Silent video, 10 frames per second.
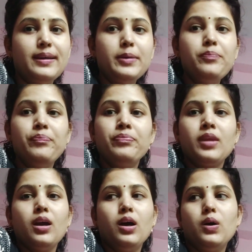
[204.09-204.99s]
है
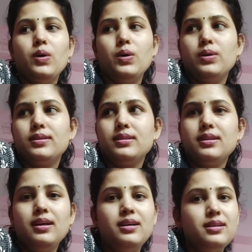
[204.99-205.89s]

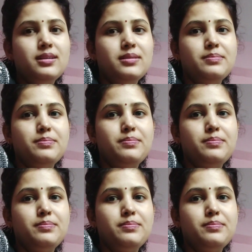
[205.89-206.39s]
और